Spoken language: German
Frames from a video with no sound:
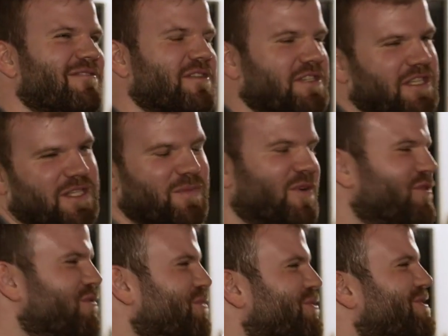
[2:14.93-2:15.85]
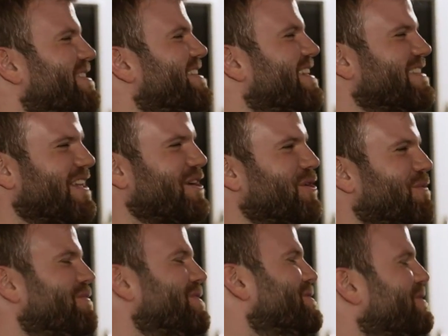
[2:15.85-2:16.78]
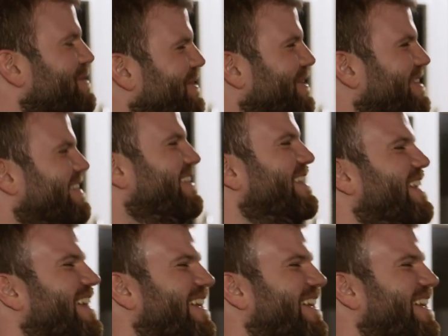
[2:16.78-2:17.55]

Wenn sie jedes Mal vom Bundesfernseher kommt, das natürlich auch nicht.